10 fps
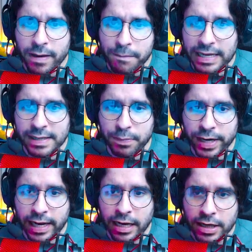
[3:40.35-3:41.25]
passa por
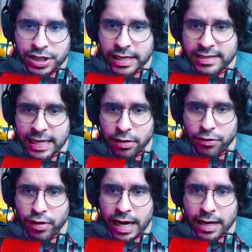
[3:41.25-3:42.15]
ele, já sai do
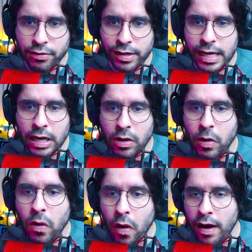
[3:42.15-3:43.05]
outro lado e
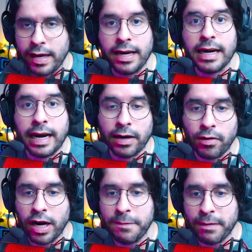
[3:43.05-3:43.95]
corre, cara.
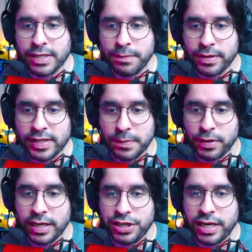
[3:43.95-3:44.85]
Corre para você poder se
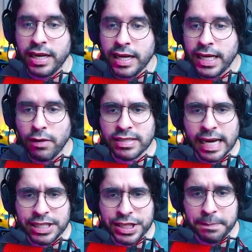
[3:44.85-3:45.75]
proteger. E não
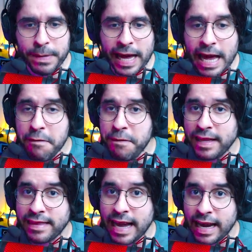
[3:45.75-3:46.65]
esquece de
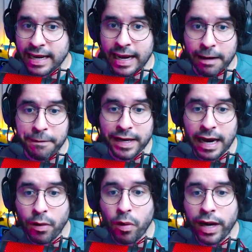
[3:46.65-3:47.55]
evitar, cara,
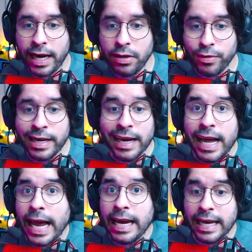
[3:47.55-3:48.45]
ficar correndo
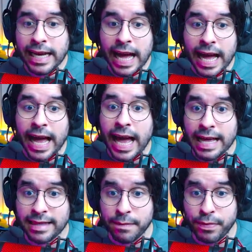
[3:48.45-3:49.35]
em linha
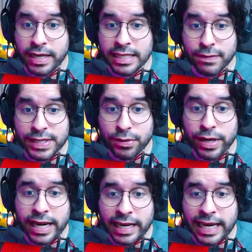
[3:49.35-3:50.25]
reta, porque se você
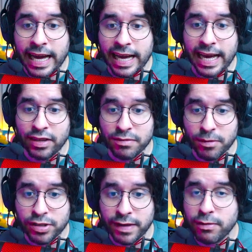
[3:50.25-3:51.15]
correr em linha reta, o
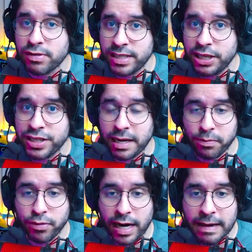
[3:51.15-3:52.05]
monstro vai conseguir te
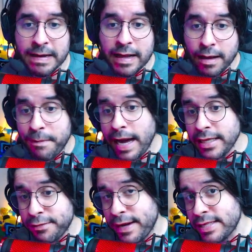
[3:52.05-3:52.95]
capturar
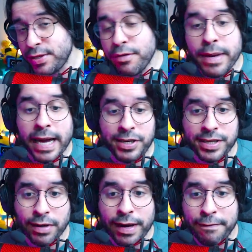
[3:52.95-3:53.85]
mais facilmente.
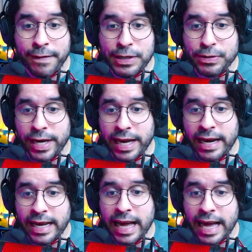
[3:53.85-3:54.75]
Então evite correr em
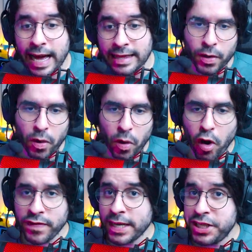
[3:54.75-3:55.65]
linha reta.
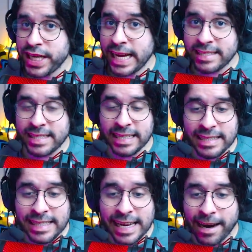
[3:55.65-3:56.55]
Outra dica
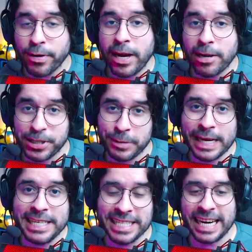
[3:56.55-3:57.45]
essencial, que acho que é uma
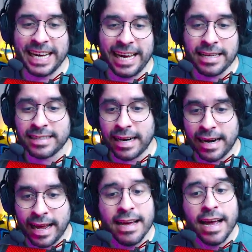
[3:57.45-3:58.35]
dica extra,
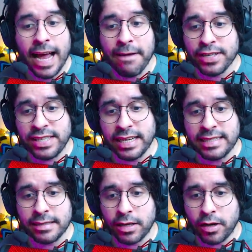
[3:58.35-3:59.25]
né? É vocês,
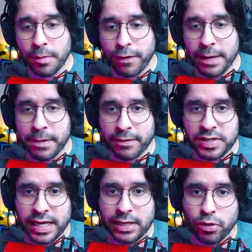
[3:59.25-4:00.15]
como eu falei para vocês, o